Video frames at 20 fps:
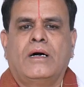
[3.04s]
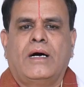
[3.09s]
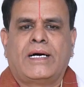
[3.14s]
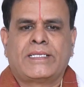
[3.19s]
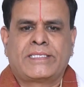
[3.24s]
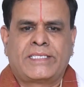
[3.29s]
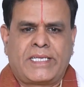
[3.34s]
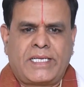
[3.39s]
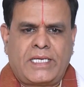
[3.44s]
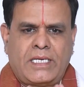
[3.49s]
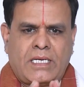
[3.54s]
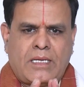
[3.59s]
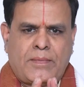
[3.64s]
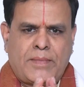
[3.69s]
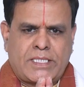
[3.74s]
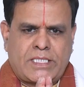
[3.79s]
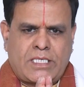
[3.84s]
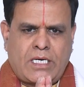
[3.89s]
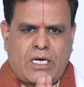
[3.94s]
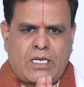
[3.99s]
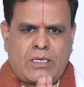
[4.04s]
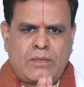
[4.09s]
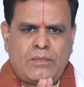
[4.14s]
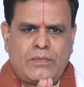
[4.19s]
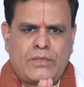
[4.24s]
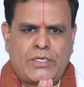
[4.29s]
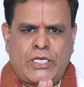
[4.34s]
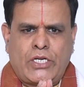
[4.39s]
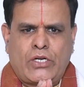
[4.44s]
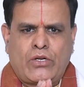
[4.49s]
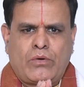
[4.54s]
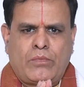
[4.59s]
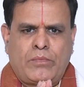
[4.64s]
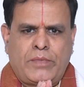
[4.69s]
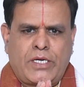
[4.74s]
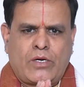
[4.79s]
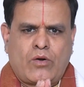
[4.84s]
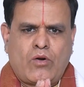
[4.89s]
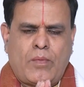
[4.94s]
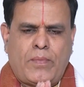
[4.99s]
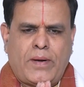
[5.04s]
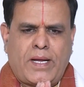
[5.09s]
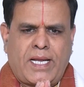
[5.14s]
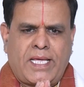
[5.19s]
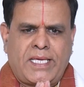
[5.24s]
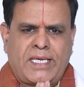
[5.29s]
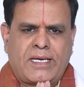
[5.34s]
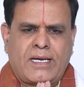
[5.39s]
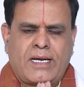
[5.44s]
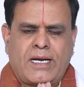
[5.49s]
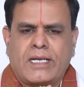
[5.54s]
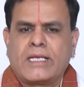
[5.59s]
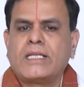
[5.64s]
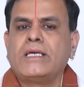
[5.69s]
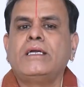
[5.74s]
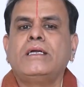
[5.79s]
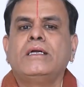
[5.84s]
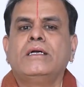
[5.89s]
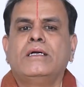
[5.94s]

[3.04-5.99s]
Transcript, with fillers: అందరికీ నమస్కారం నేను మీ గోపాల అయ్యంగారిని